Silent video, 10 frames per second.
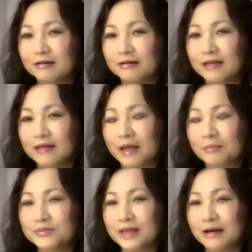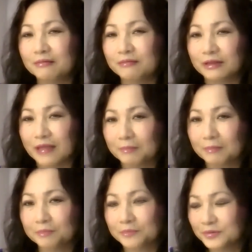uh, đem sang Việt
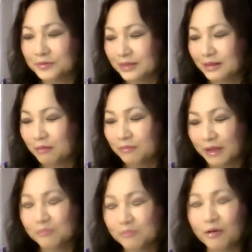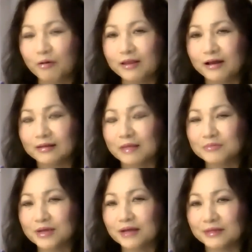Nam cho nên ông này ông nói là đem
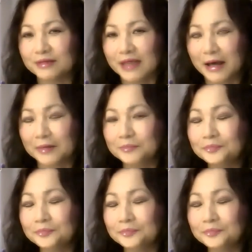rác về nhà